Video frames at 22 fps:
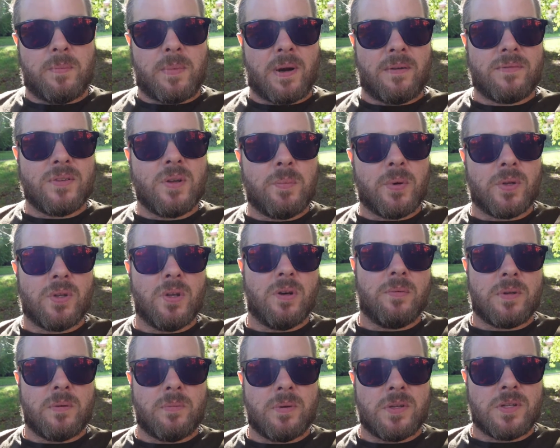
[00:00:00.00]

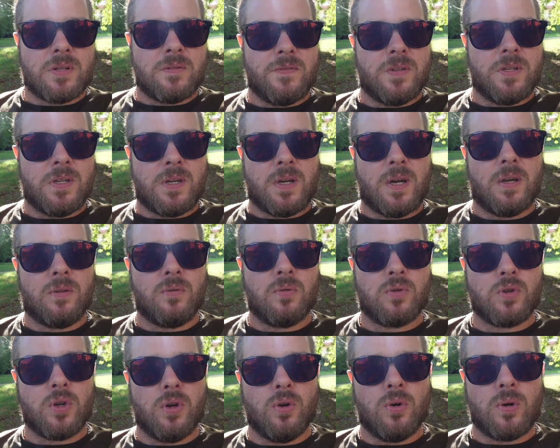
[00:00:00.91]
prawdopodobnie będzie w nich
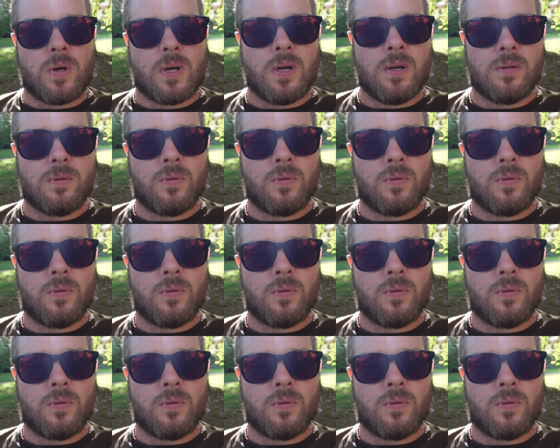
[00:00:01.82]
dużo luk,